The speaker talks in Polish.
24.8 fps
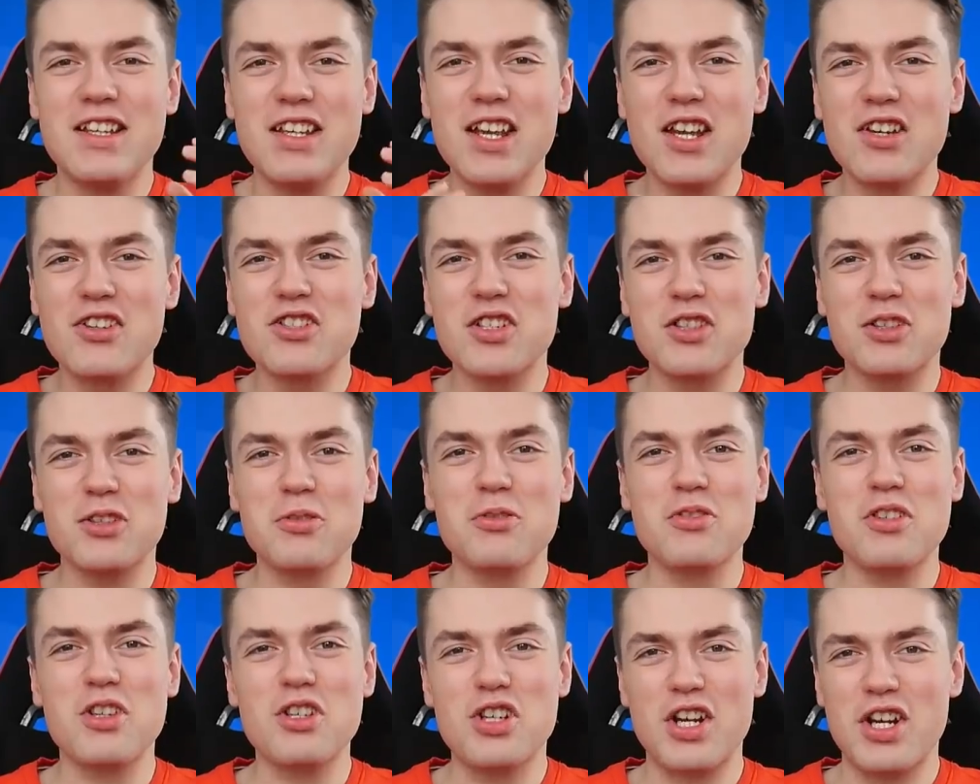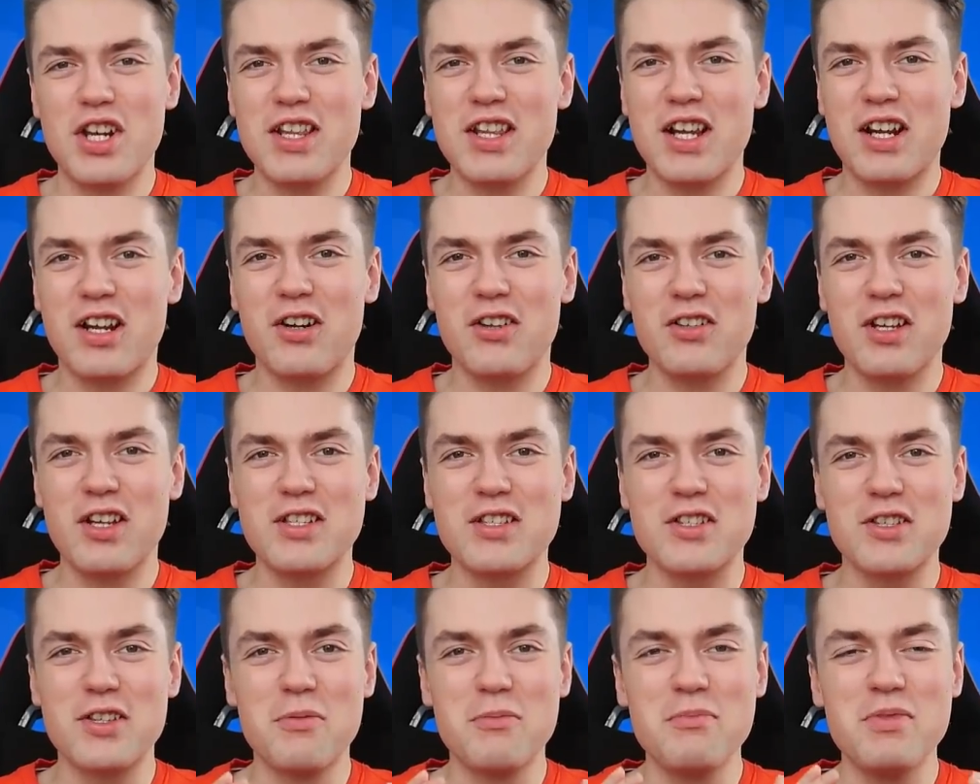I jeszcze to uciszenie na
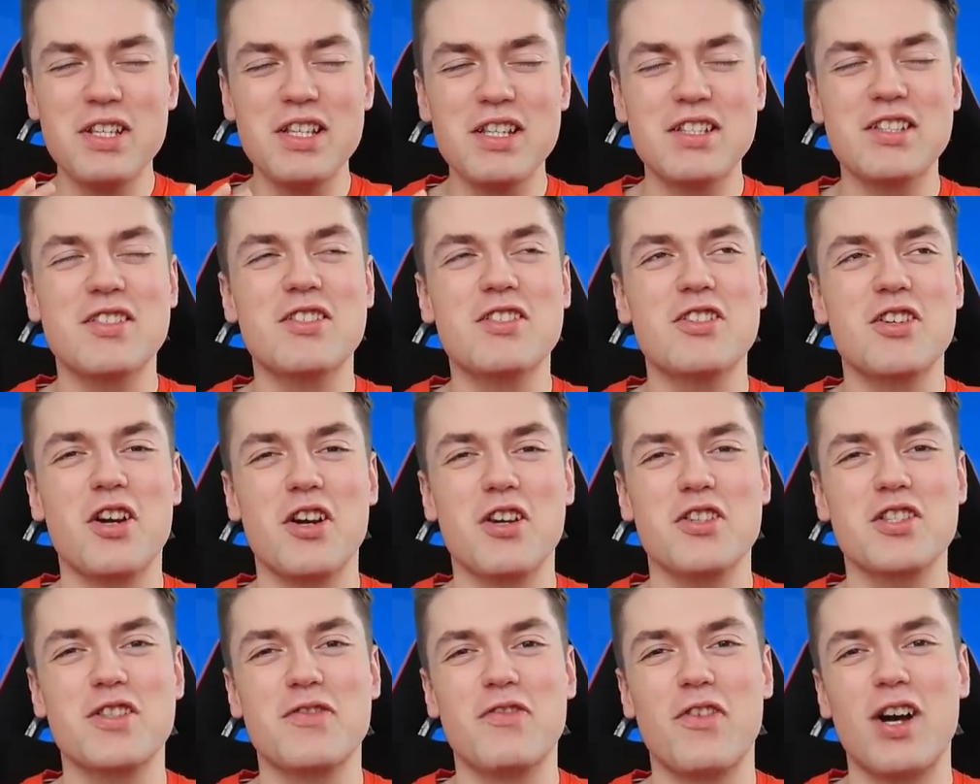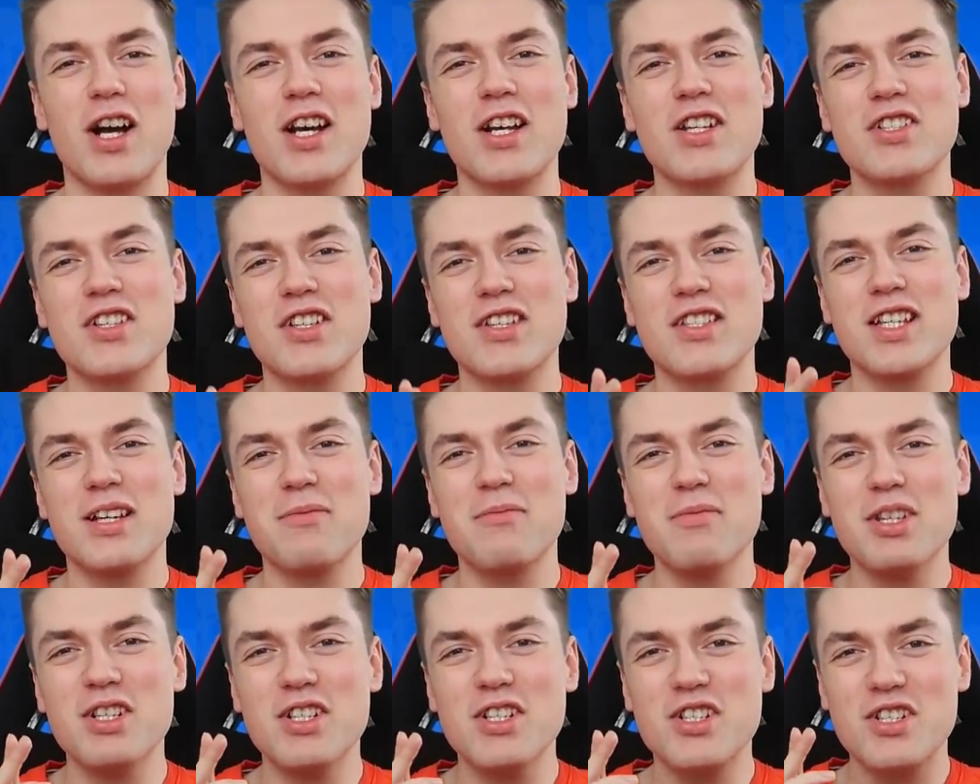koniec, no mistrzostwo, aż
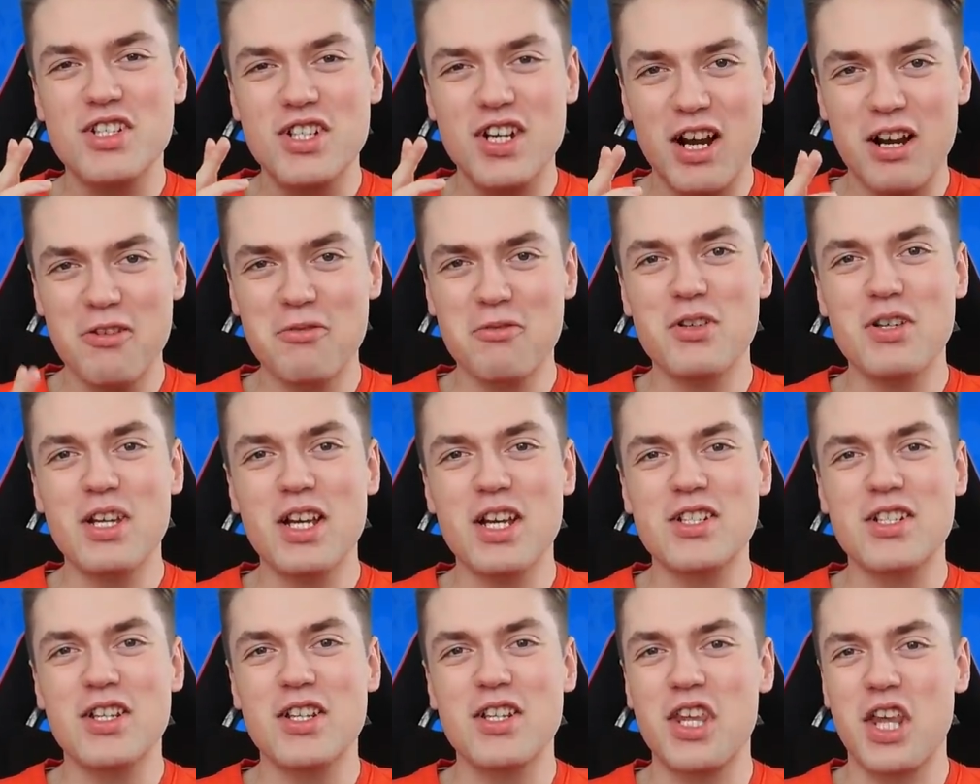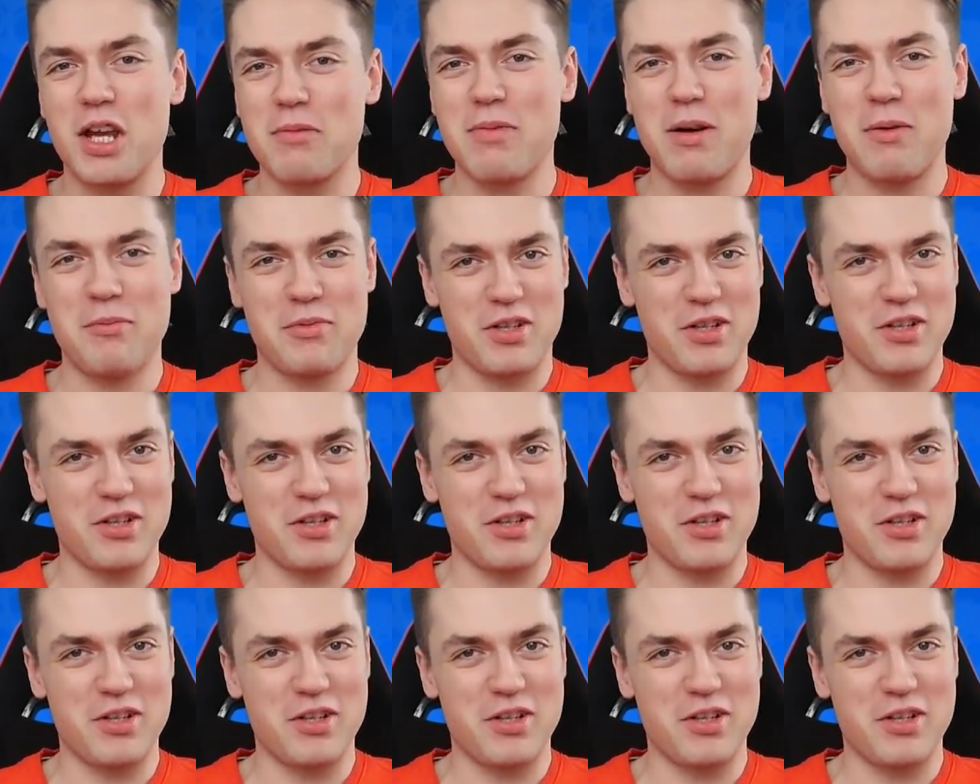czasami żałuję, że nie mam